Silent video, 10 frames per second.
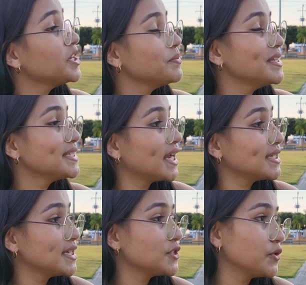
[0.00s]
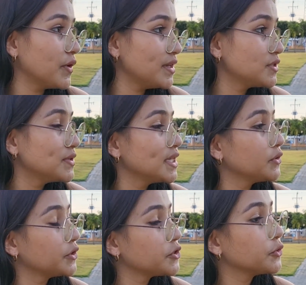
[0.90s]
administrar as ações do
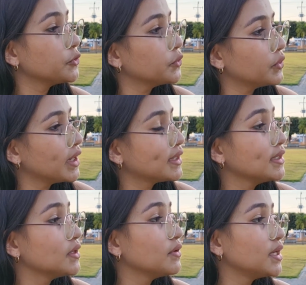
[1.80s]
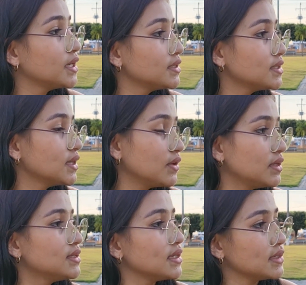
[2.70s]
setor de cultura atendendo crianças e
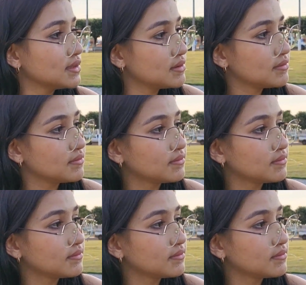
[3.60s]
adolescentes?